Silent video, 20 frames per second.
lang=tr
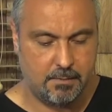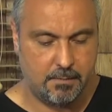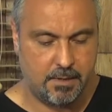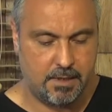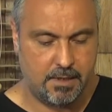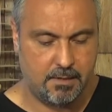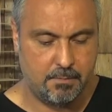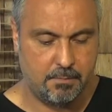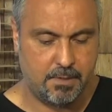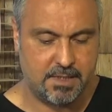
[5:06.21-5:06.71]

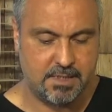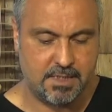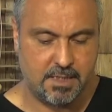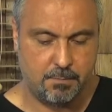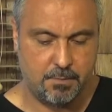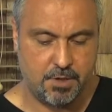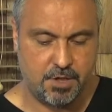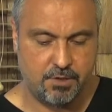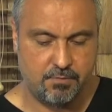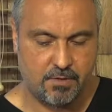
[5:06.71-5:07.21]
e,
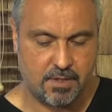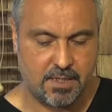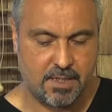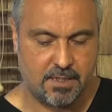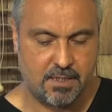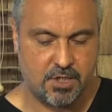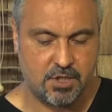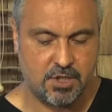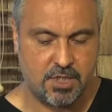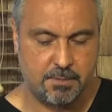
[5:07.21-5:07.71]
bahsetmiş
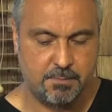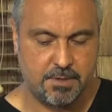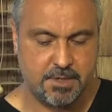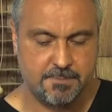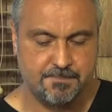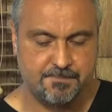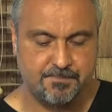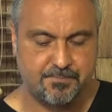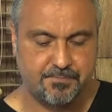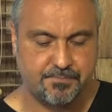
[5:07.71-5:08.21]
vatandaşlarımız.